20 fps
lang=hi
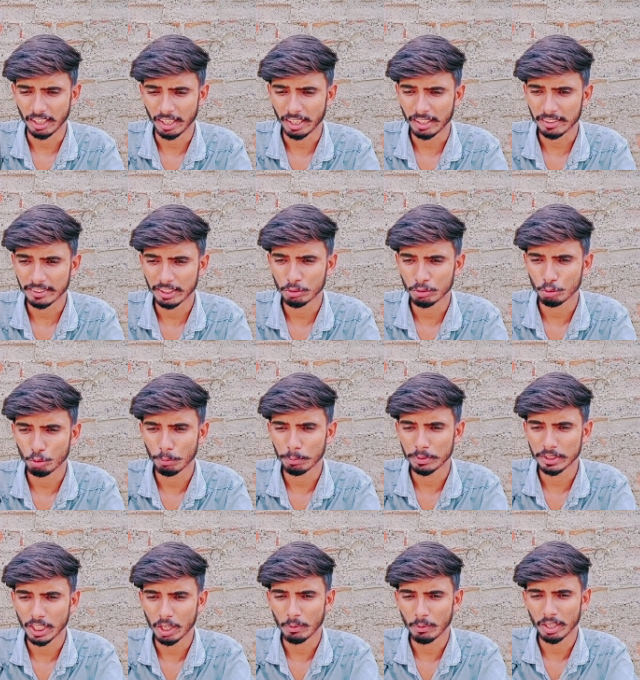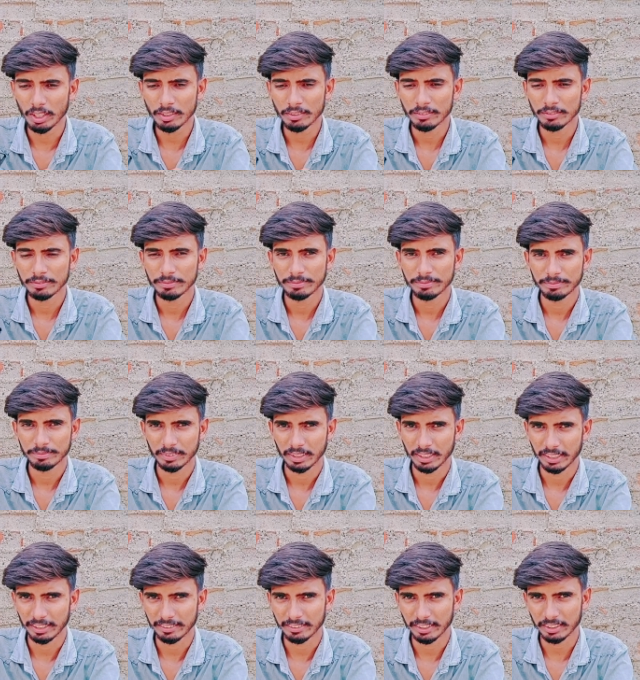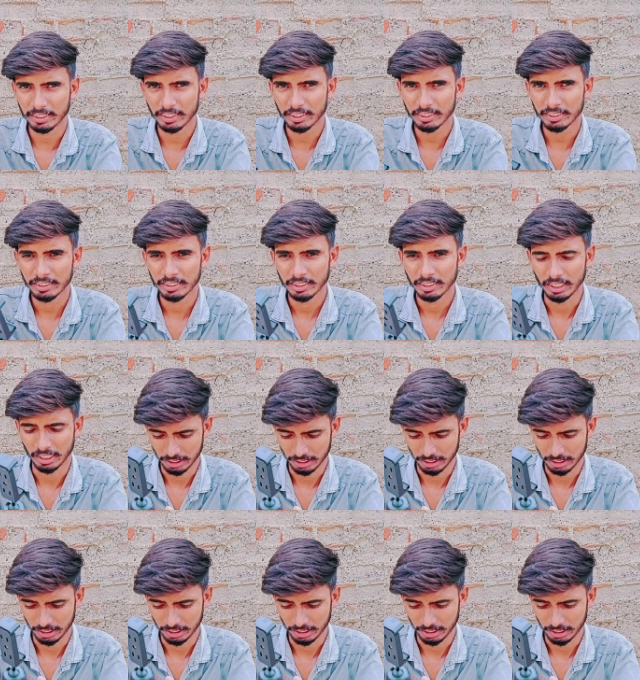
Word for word: अलग से स्क्रूप दिया हुआ है देख सकते हैं